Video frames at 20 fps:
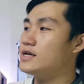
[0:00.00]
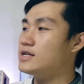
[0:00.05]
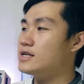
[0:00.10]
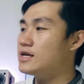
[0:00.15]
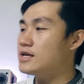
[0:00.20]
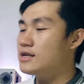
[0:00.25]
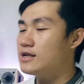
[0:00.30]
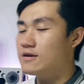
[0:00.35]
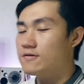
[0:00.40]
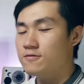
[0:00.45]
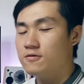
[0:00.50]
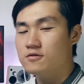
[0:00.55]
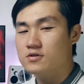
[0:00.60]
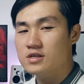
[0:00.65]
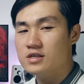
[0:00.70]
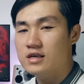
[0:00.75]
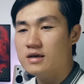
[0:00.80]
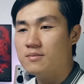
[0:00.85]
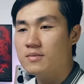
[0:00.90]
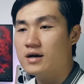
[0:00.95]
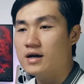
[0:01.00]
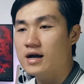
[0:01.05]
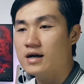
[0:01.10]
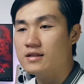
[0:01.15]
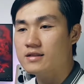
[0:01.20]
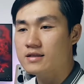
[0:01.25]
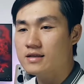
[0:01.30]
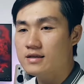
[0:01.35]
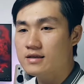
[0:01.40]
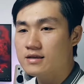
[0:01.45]
ini adalah fungsinya
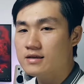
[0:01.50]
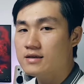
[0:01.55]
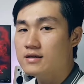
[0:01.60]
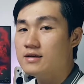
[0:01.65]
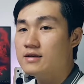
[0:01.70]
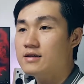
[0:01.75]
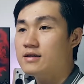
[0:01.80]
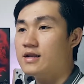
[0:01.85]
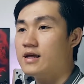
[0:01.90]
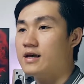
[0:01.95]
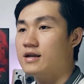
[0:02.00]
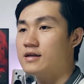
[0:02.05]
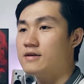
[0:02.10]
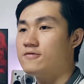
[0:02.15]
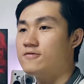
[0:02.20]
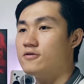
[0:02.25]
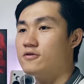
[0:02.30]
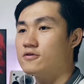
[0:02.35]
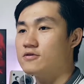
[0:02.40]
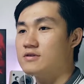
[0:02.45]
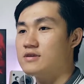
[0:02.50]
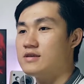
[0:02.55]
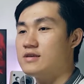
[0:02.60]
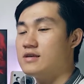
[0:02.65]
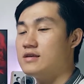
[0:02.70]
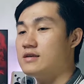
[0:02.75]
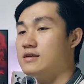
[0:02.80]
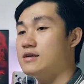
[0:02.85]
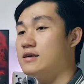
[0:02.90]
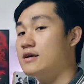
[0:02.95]
mengganti dari
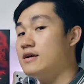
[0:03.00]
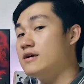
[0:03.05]
fungsi